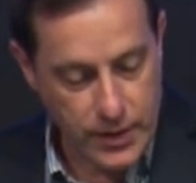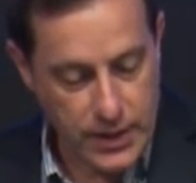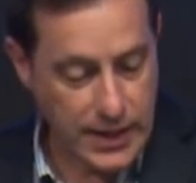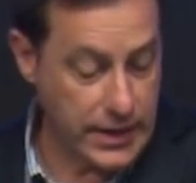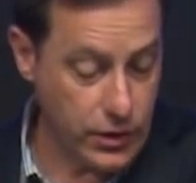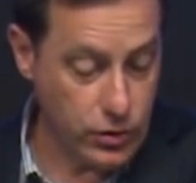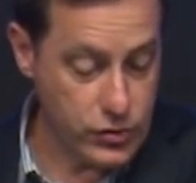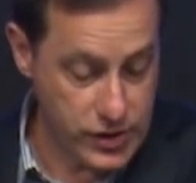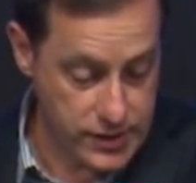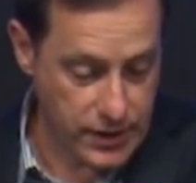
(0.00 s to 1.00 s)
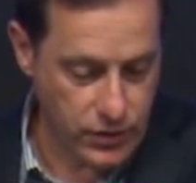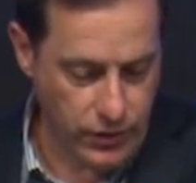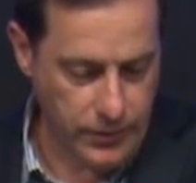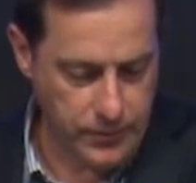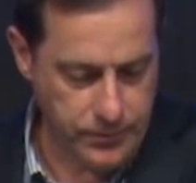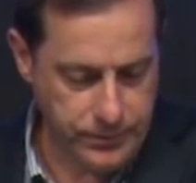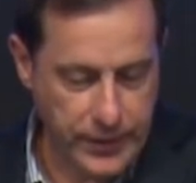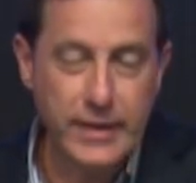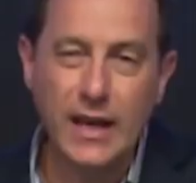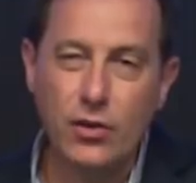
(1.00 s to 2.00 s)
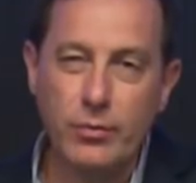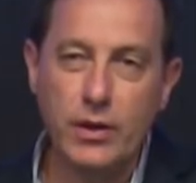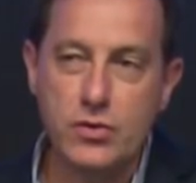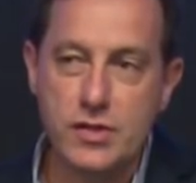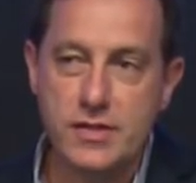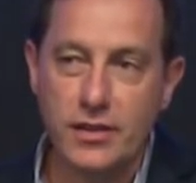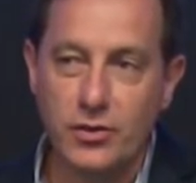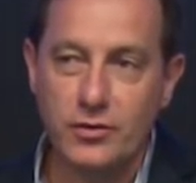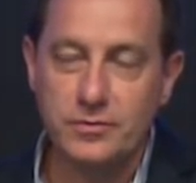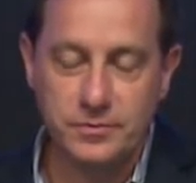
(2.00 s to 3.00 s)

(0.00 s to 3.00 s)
Ella dijo, sí, Señor Diga conmigo, sí señor.